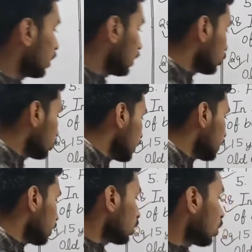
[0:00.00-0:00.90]
द
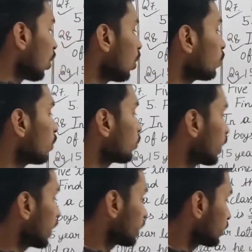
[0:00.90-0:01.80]
न्यूमरेटर ऑफ अ
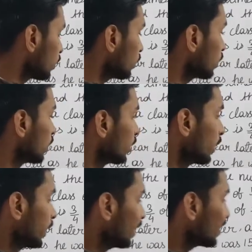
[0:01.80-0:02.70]
फ्रैक्शन
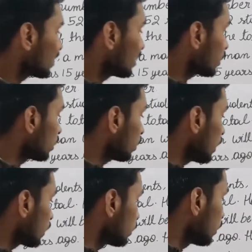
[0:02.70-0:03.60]
इज सिक्स
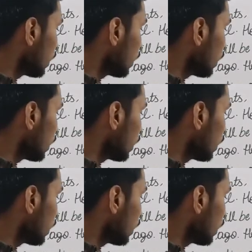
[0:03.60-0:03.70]
लेस